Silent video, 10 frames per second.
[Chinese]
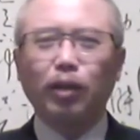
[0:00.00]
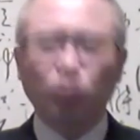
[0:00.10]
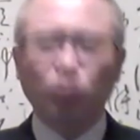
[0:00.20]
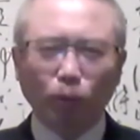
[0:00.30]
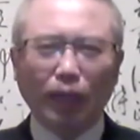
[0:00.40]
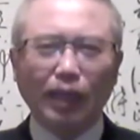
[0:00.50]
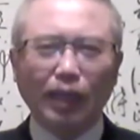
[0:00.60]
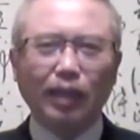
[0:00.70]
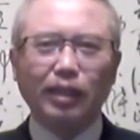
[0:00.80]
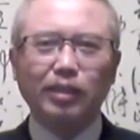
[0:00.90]
东南亚
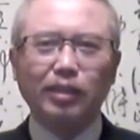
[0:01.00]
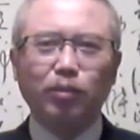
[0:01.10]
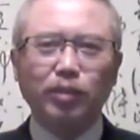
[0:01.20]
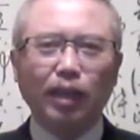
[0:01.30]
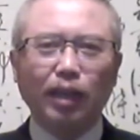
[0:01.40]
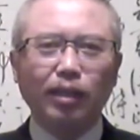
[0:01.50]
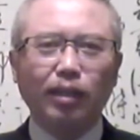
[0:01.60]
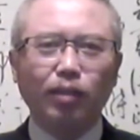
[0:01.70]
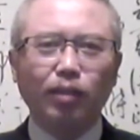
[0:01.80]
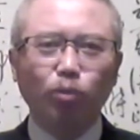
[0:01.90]
的那些国家
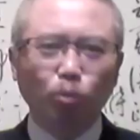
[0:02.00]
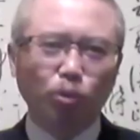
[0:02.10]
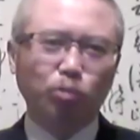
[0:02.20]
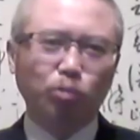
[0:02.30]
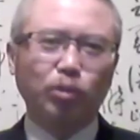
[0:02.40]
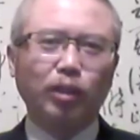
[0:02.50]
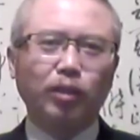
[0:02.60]
多数呢。